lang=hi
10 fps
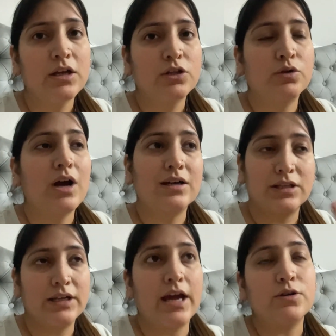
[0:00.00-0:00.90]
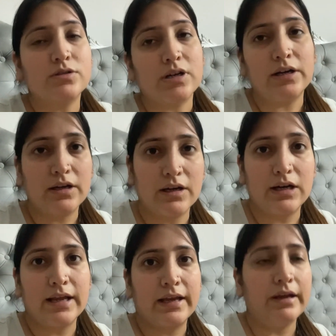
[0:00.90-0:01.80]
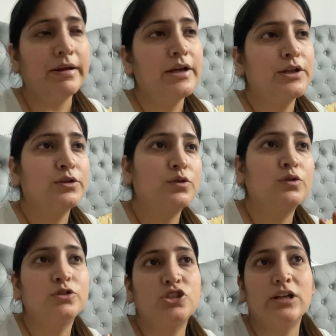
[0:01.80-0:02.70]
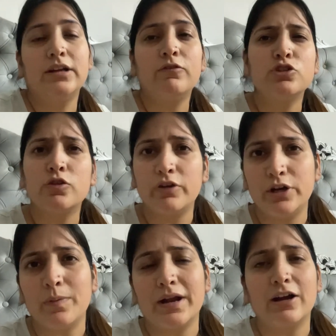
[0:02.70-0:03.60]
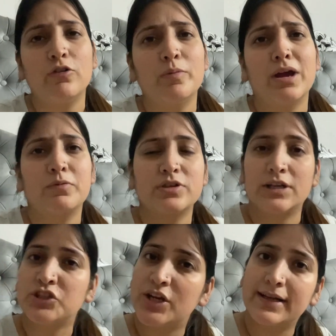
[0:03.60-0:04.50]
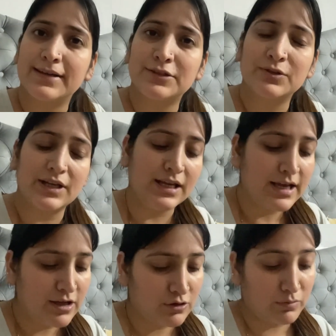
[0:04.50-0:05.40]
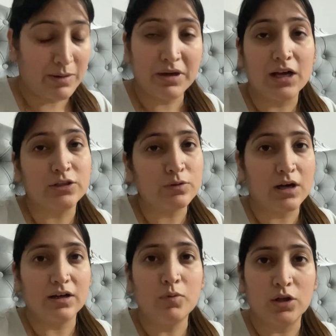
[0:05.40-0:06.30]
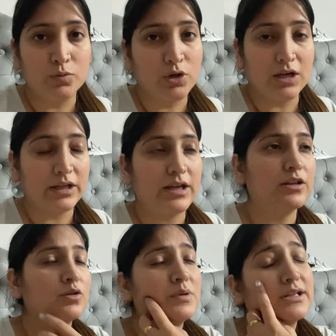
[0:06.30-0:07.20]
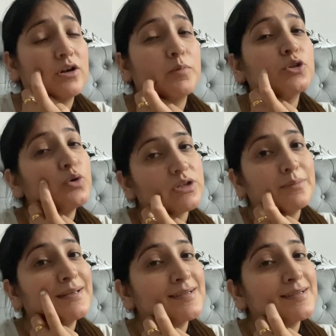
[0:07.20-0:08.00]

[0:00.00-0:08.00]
तो कार्तिक गया उसका डिनर लेके तो चलिए वो जो वीडियो बनाएगा वो मैं आपके साथ शेयर कर दूंगी तो मैं भी खाती हूँ खाना बहुत भूख लग रही है तो मिलते हैं आपको थोड़ी देर में